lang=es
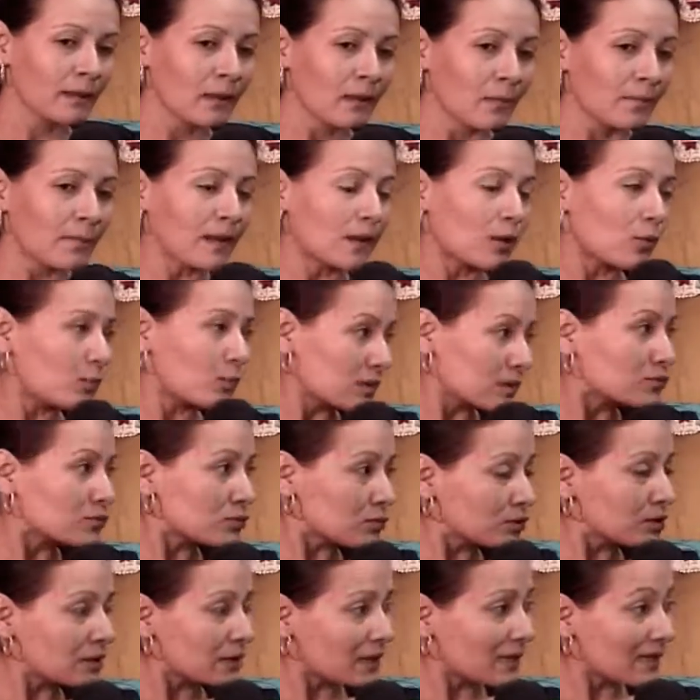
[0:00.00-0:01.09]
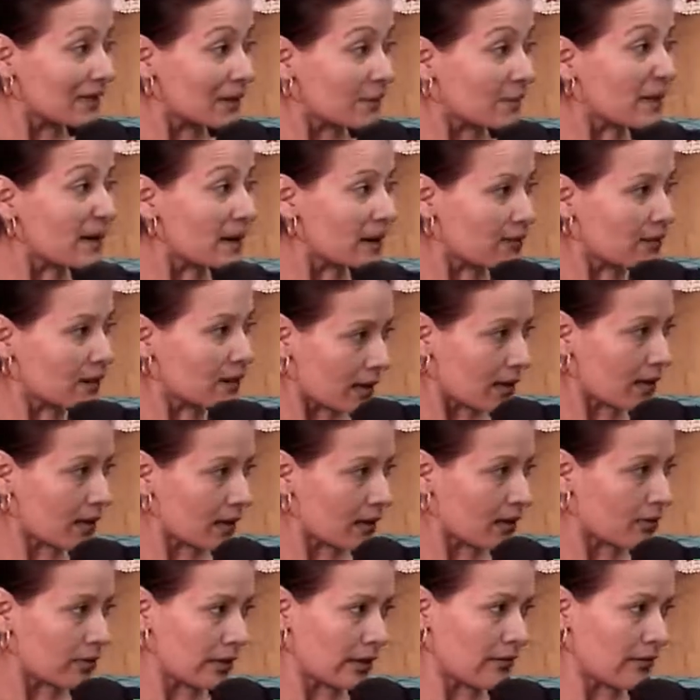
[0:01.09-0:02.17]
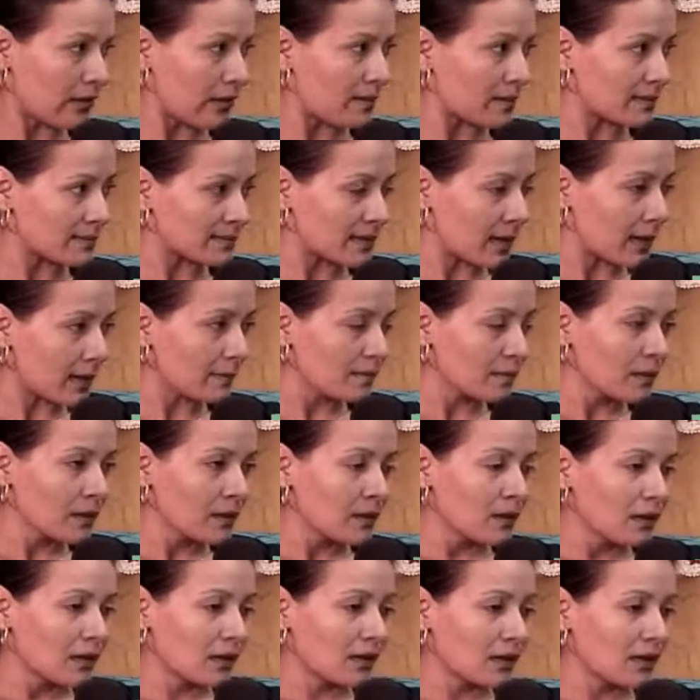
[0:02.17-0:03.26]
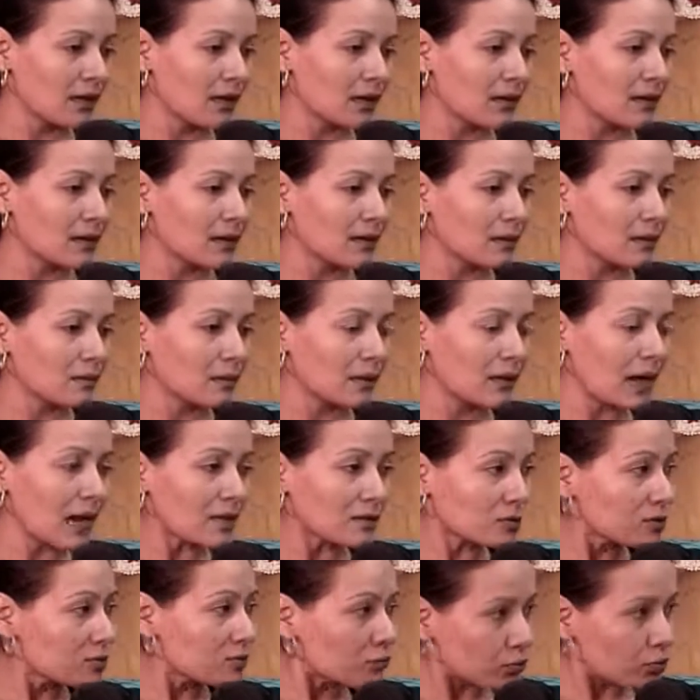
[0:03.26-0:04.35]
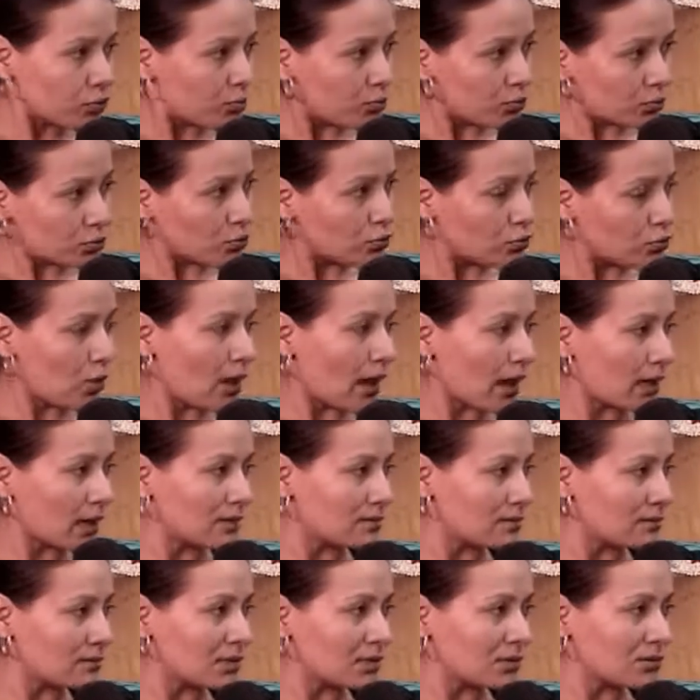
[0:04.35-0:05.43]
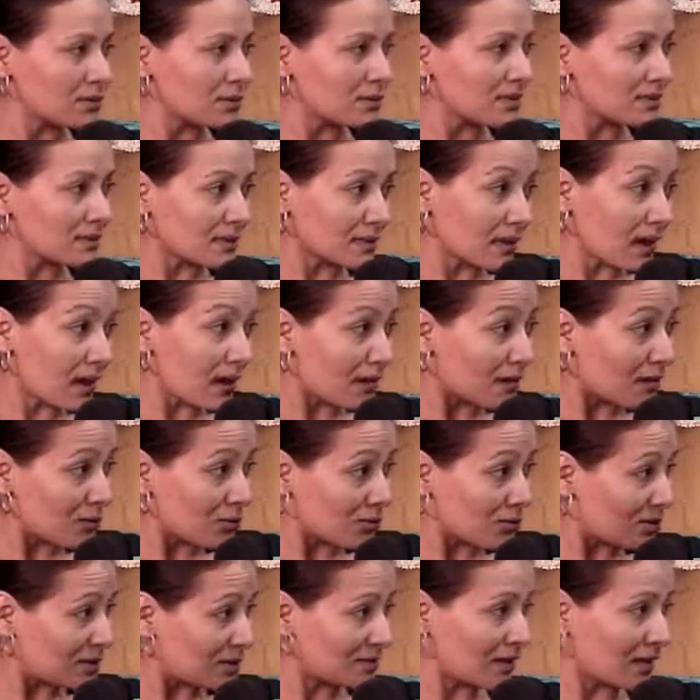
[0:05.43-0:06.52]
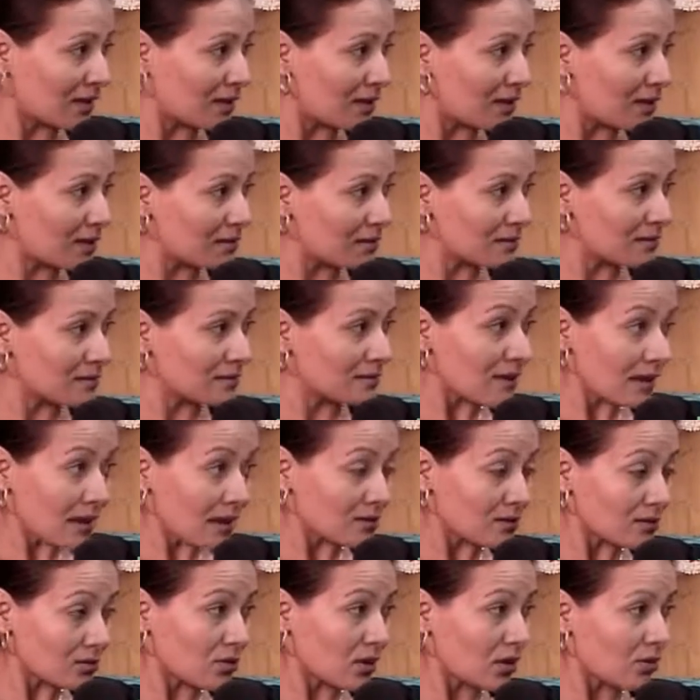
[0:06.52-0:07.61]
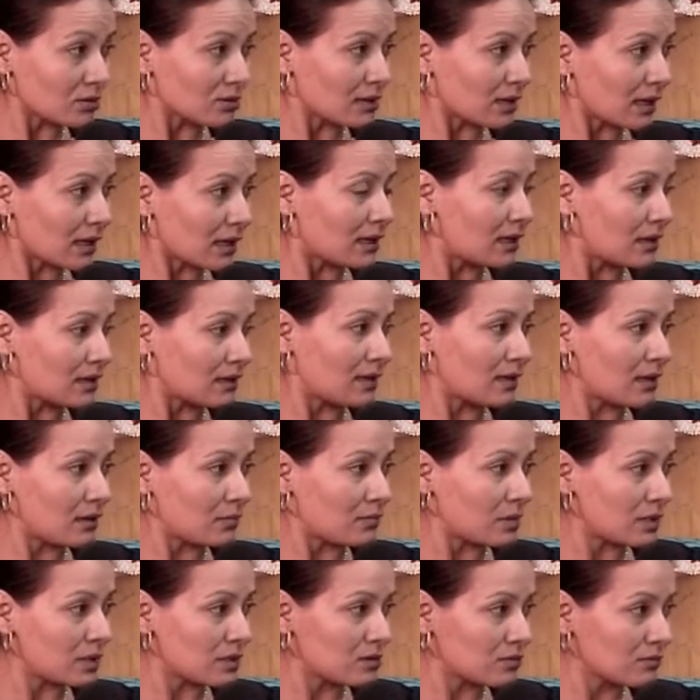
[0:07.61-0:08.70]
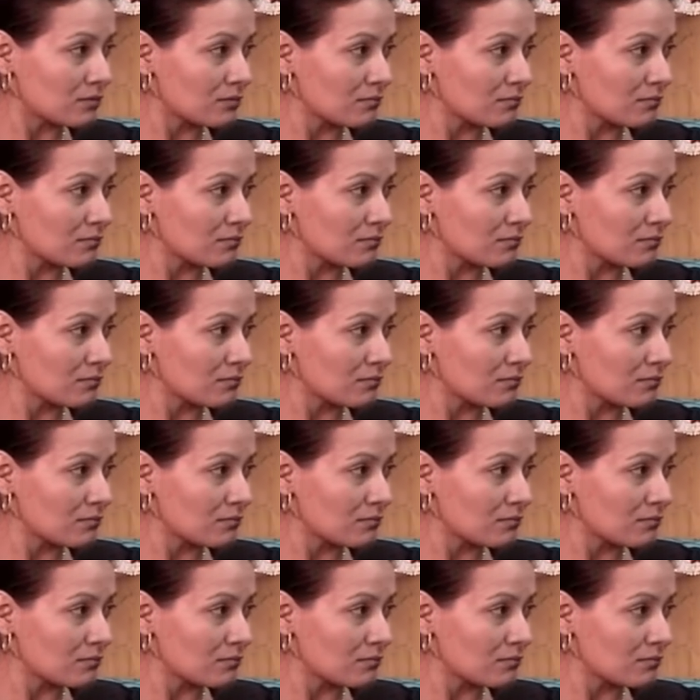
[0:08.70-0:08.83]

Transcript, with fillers: Pero pues uno tiene que prever lo que va a pasar. Eh, casos muy puntuales, niños que se caen en ollas calientes, ¿qué hace una olla caliente en el piso?